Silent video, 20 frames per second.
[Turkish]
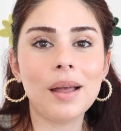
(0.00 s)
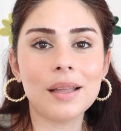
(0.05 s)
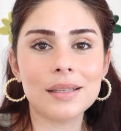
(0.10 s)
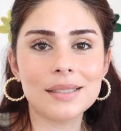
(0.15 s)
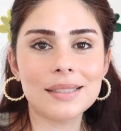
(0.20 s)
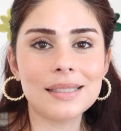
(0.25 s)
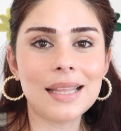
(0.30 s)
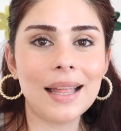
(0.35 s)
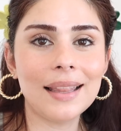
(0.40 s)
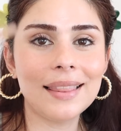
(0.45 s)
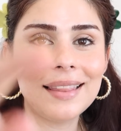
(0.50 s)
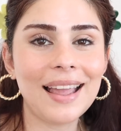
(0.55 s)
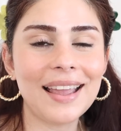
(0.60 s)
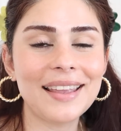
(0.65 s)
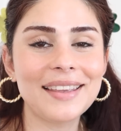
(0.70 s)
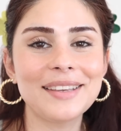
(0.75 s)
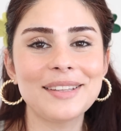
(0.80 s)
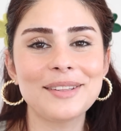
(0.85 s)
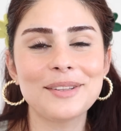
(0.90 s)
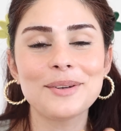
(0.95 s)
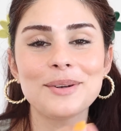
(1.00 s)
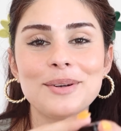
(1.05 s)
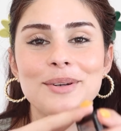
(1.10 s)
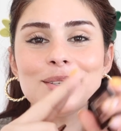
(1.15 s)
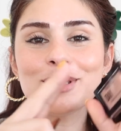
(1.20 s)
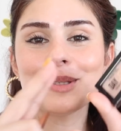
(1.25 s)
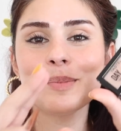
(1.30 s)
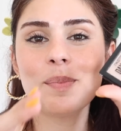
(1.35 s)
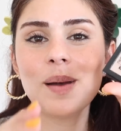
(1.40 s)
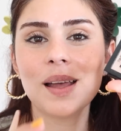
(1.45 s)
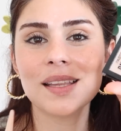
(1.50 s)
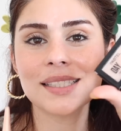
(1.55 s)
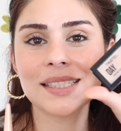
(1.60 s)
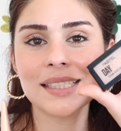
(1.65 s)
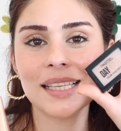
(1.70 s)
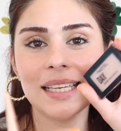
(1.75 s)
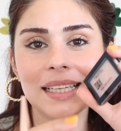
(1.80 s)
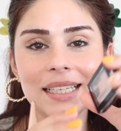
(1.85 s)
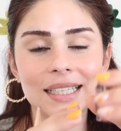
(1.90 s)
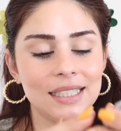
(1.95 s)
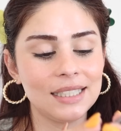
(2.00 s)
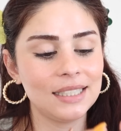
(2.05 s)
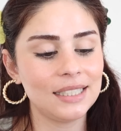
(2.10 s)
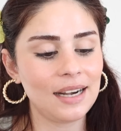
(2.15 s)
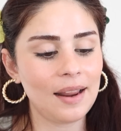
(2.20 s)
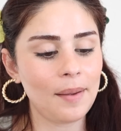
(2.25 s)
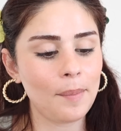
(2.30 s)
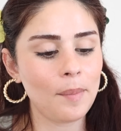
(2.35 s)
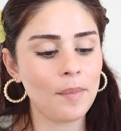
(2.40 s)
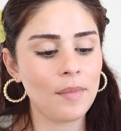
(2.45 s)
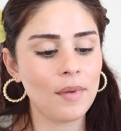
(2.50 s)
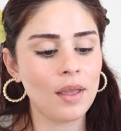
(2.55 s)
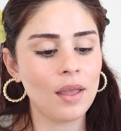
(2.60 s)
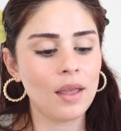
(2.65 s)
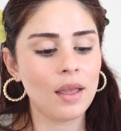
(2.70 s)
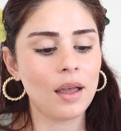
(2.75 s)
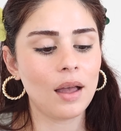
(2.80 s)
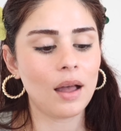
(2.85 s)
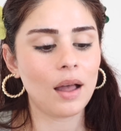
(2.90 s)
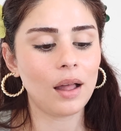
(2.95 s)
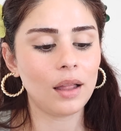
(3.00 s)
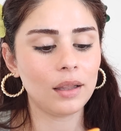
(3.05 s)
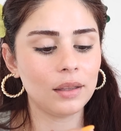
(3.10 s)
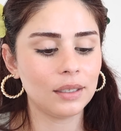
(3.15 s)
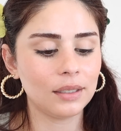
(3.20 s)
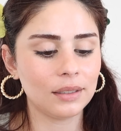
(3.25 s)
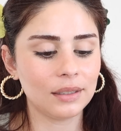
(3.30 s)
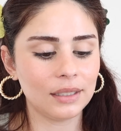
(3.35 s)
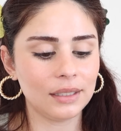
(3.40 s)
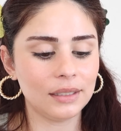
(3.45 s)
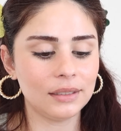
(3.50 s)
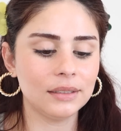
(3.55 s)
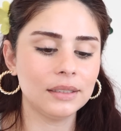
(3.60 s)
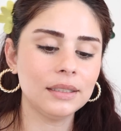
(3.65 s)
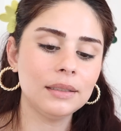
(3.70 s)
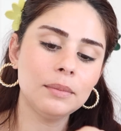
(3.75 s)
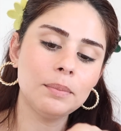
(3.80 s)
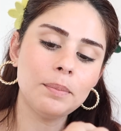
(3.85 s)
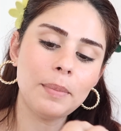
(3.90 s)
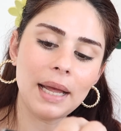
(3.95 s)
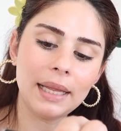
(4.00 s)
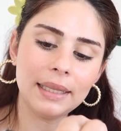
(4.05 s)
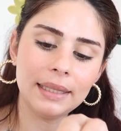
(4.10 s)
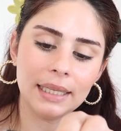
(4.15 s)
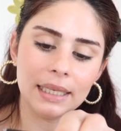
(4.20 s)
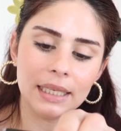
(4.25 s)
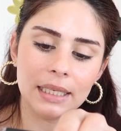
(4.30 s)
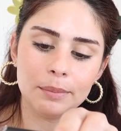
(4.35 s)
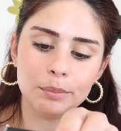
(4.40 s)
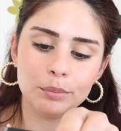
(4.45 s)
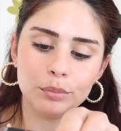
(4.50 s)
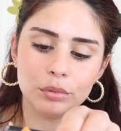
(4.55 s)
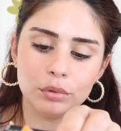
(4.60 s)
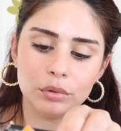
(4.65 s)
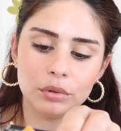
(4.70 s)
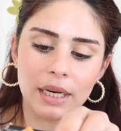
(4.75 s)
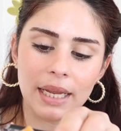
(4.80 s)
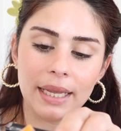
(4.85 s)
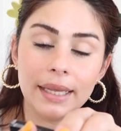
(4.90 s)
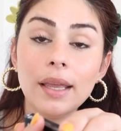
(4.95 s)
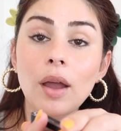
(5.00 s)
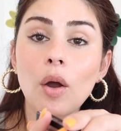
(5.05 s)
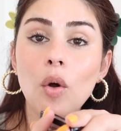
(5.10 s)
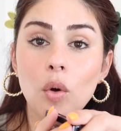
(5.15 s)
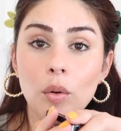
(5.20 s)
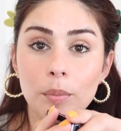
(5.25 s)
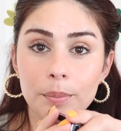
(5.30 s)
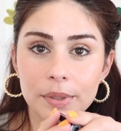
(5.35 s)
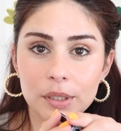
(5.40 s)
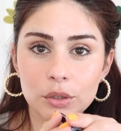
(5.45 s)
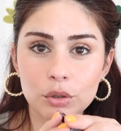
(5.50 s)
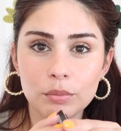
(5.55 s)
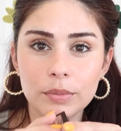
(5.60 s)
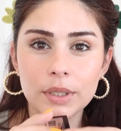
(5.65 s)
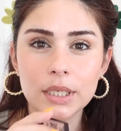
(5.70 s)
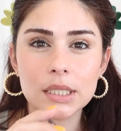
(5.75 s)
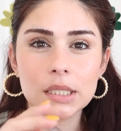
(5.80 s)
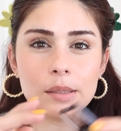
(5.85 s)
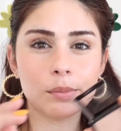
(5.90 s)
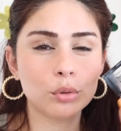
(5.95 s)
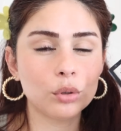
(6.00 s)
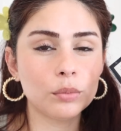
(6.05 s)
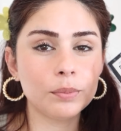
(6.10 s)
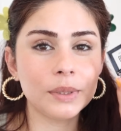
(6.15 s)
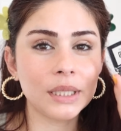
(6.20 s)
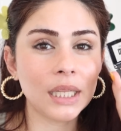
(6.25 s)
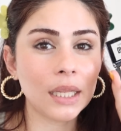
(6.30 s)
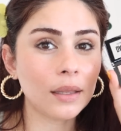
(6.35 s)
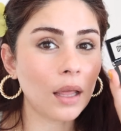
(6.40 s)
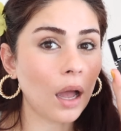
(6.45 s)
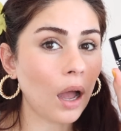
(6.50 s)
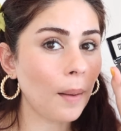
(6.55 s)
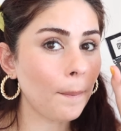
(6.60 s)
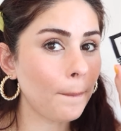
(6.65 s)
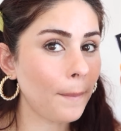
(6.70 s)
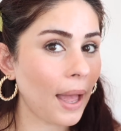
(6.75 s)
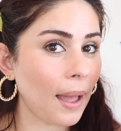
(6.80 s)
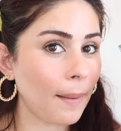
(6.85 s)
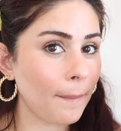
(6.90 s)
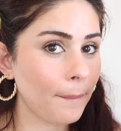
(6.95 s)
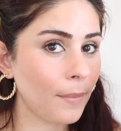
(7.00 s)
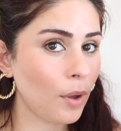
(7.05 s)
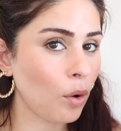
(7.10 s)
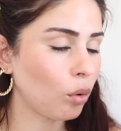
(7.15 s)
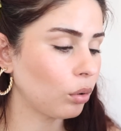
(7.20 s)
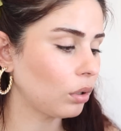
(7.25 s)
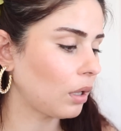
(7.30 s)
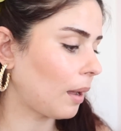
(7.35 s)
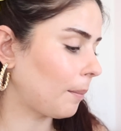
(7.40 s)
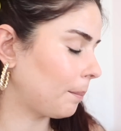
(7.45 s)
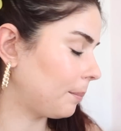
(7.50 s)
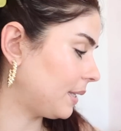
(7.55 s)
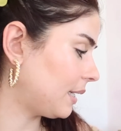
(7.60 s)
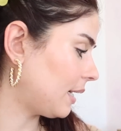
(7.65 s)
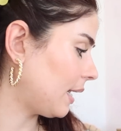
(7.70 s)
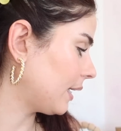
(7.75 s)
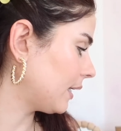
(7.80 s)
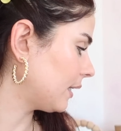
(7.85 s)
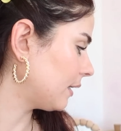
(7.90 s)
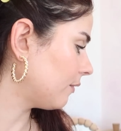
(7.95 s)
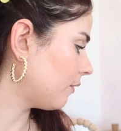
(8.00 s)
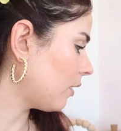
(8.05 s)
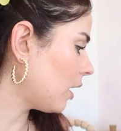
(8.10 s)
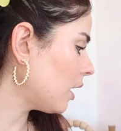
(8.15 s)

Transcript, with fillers: pastelden gidiyoruz. Pastelin krem allıklarının bendeki bu rengi 11 numarası. Bunun bir de daha pembe olan bir rengi